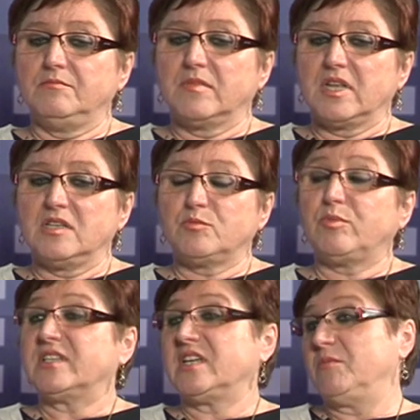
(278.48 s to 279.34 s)
Yy,
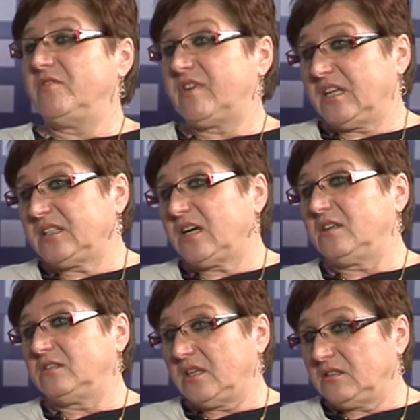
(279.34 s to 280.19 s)
spłacamy w
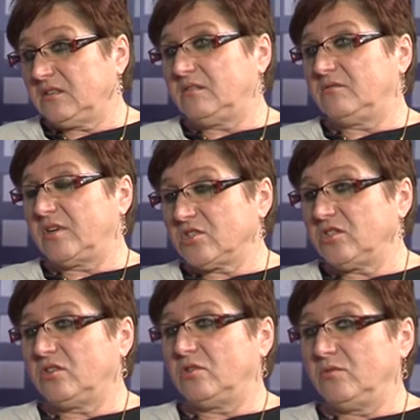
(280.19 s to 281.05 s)
ratach ten, y,
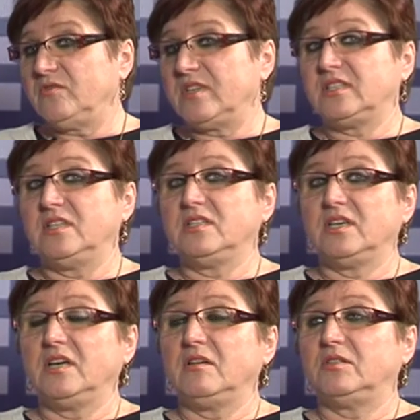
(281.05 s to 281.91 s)
właśnie tą
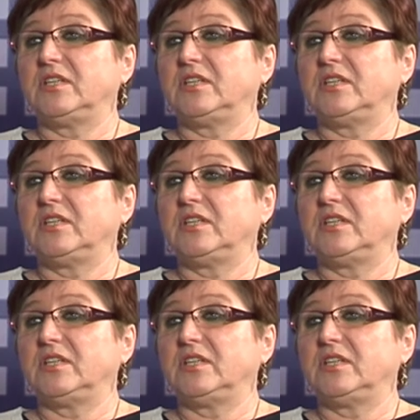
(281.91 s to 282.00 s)
inwestycję.